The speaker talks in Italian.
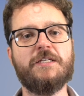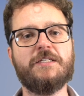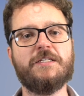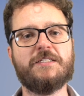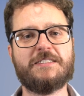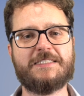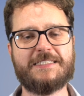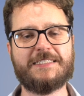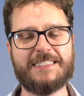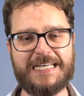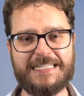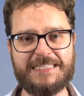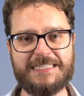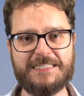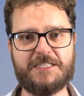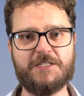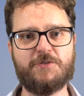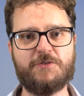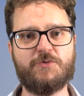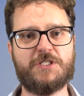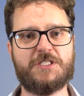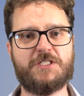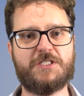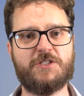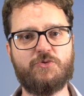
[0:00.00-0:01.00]
Stanti
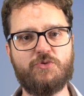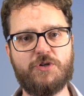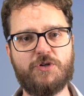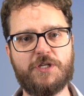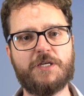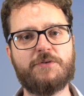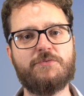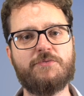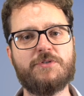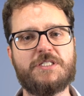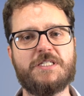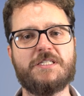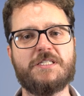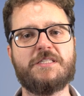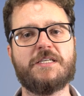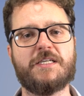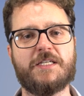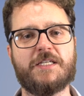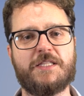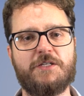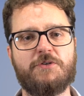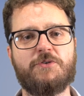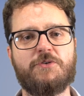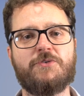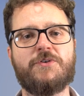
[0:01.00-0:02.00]
questi due requisiti
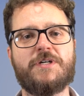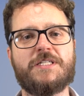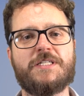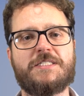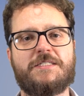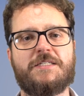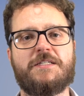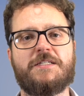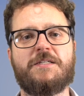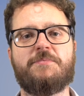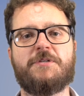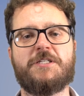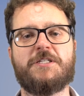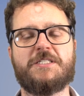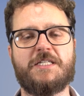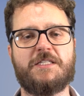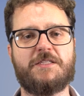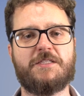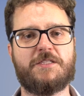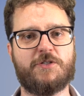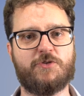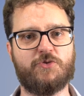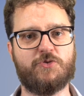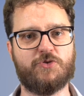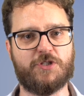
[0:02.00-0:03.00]
che devono essere
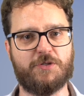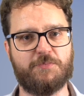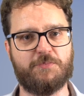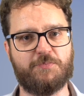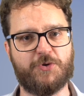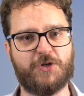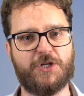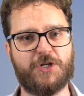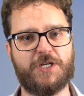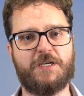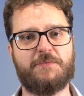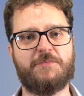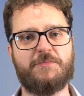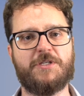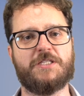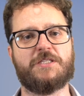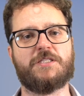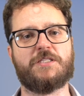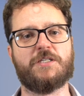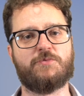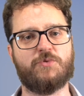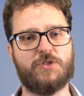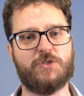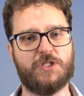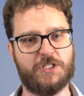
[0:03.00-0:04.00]
presenti
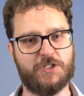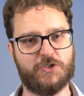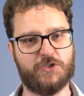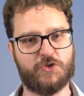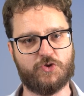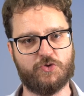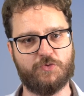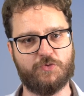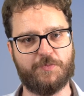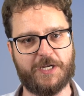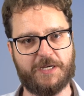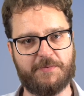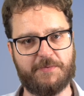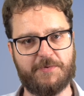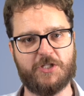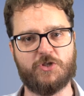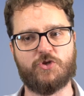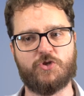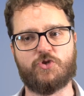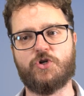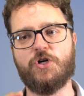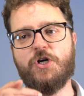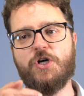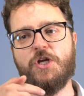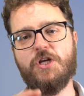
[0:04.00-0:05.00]
contemporaneamente, quindi il
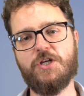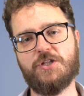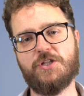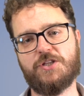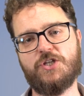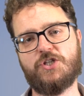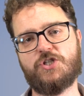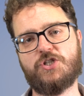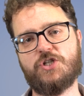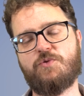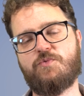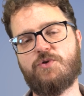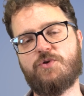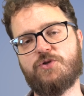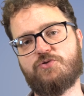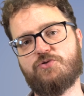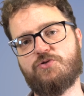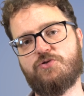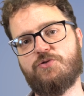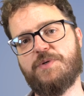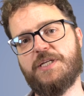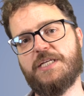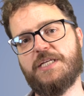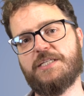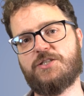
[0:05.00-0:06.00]
superamento dei
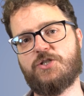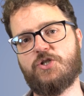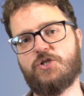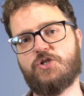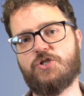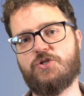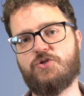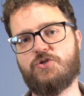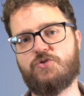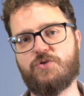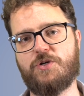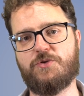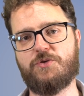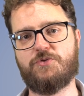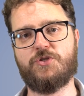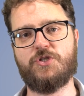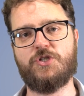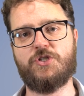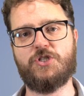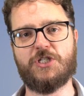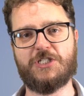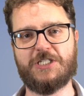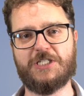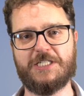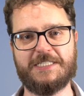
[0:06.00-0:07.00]
51.600 euro di
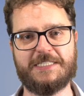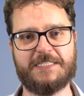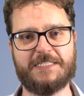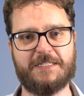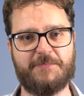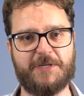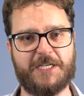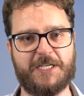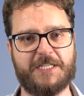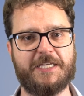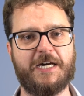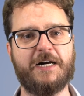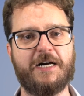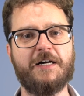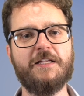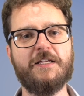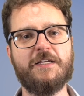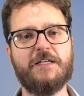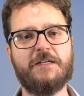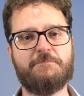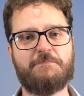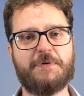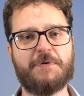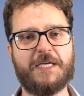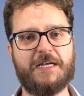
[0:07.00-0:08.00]
giacenza media
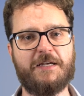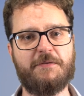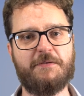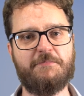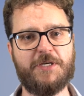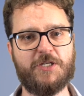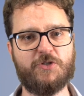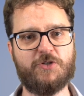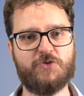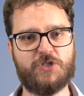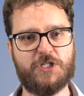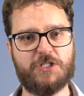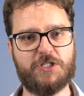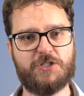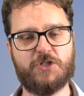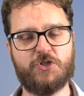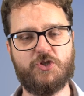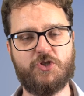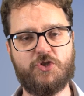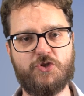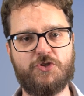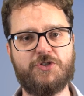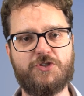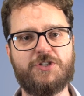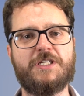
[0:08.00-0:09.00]
per almeno 7
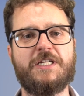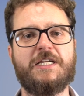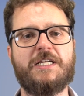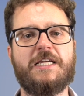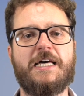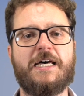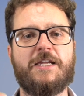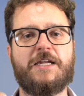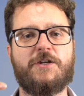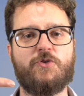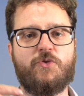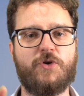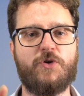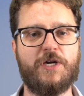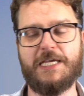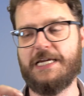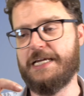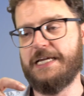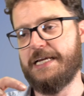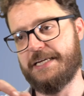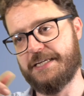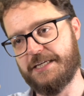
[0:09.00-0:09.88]
giorni nell'anno e la